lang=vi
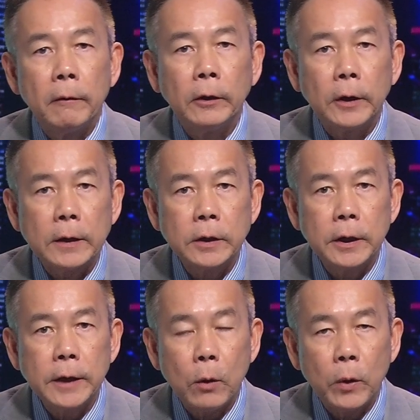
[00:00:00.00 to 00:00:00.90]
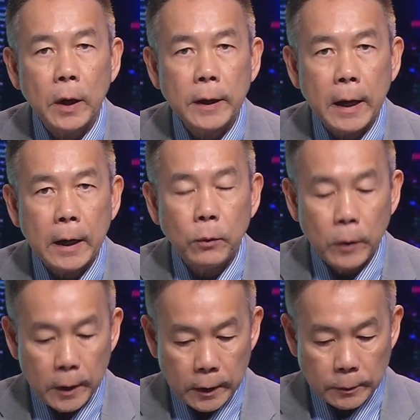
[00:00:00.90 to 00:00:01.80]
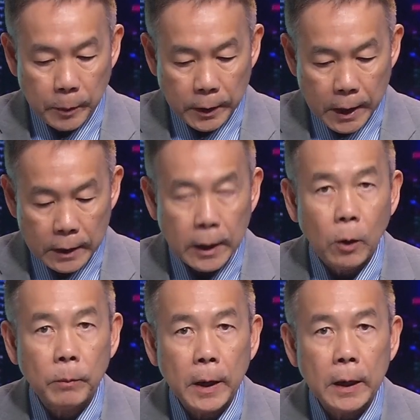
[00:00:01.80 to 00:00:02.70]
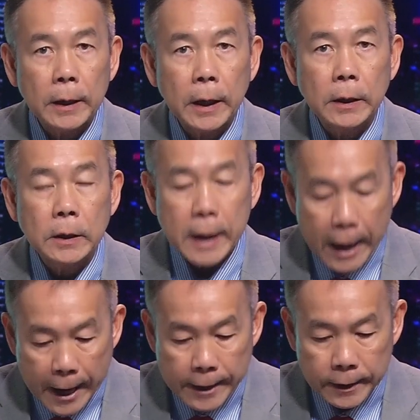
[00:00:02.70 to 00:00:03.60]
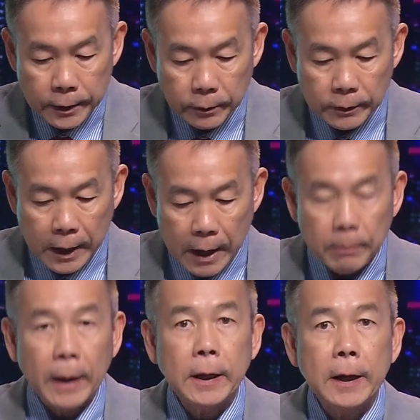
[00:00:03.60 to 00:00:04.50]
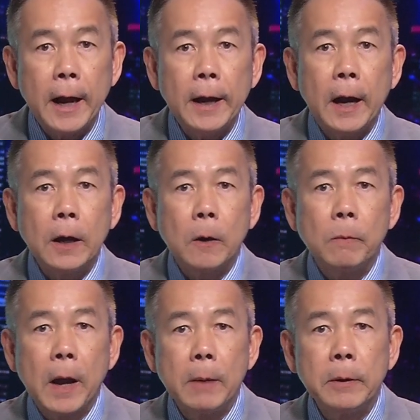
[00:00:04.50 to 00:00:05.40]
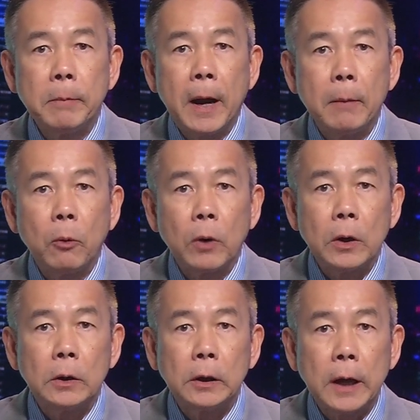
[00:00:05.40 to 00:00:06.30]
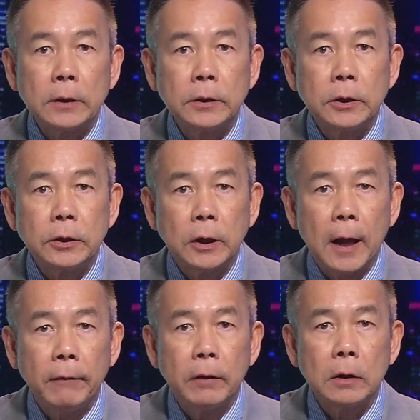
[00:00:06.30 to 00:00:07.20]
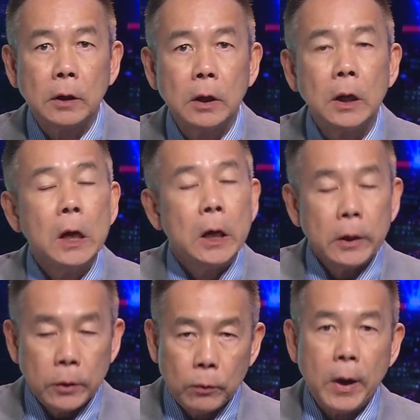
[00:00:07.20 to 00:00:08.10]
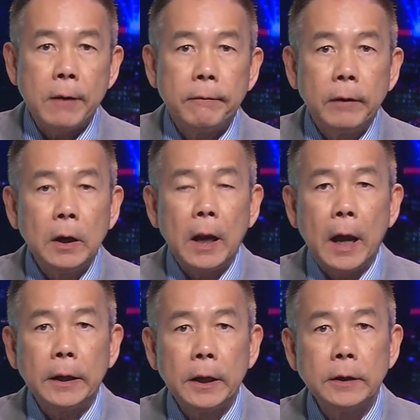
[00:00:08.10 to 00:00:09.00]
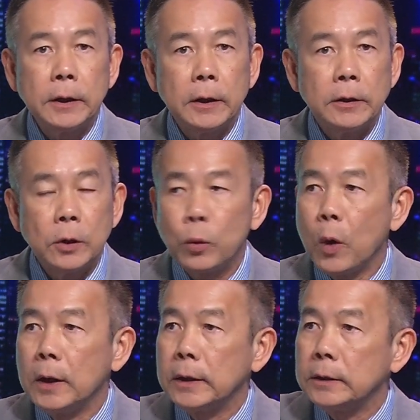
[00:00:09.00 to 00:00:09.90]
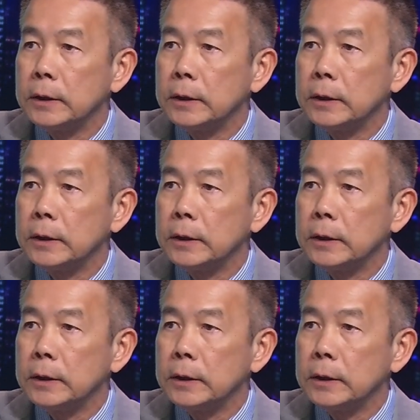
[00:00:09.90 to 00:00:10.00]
Dạ vâng, Trần Thắng xin kính chào quý khán giả Đại trường Hành SPTN. Ngày hôm nay là ngày thứ hai, kính thưa quý giả 27 tháng 2, 2023. Một lần nữa Trần Thắng xin được trở lại phần tin Ukraine với lại tiến sĩ Đinh Xuân Quân. Và dạ,